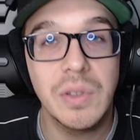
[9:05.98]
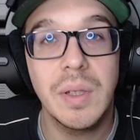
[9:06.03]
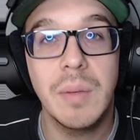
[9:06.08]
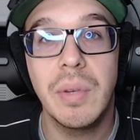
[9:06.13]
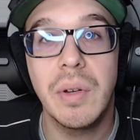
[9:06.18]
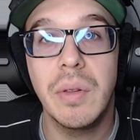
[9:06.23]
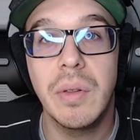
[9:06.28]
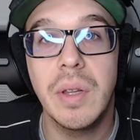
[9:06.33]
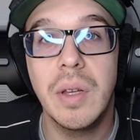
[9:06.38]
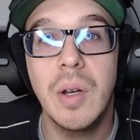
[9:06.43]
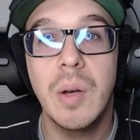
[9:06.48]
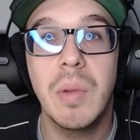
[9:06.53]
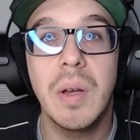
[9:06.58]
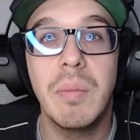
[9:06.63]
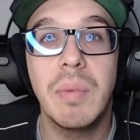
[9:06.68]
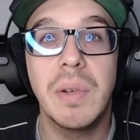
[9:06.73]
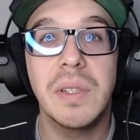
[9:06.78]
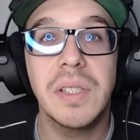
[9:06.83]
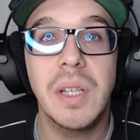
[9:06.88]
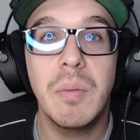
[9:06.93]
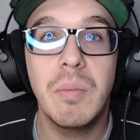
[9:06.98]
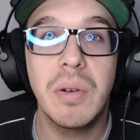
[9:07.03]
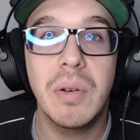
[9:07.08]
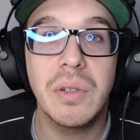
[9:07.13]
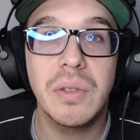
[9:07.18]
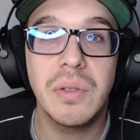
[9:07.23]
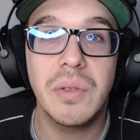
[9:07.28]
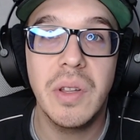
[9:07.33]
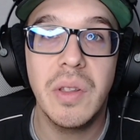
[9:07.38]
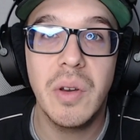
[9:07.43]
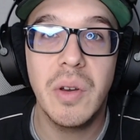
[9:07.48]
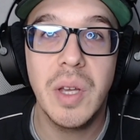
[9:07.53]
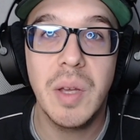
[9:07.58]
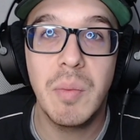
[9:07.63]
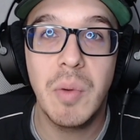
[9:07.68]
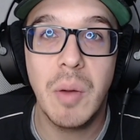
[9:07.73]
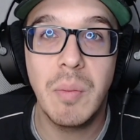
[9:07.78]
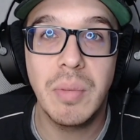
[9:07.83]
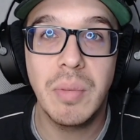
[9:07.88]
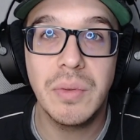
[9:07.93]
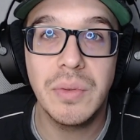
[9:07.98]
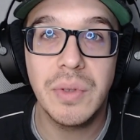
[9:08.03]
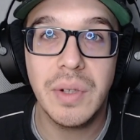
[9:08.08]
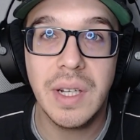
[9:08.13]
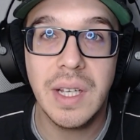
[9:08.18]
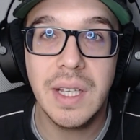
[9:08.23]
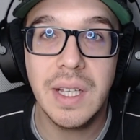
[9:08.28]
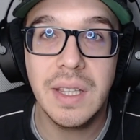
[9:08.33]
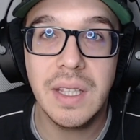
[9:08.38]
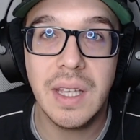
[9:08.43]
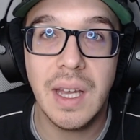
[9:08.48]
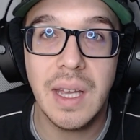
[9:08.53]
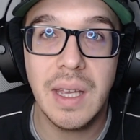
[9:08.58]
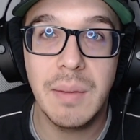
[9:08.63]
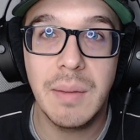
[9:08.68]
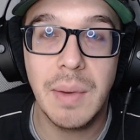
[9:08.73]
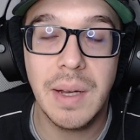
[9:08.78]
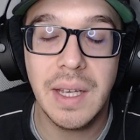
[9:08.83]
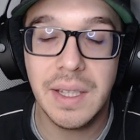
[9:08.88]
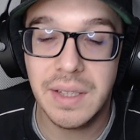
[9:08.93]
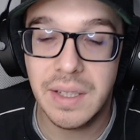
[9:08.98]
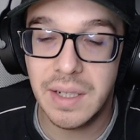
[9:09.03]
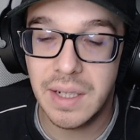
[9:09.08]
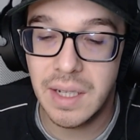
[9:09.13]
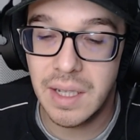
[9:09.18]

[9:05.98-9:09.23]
Como siempre os digo, pues pasaos por sonidoshiphop.net, que ahí vais a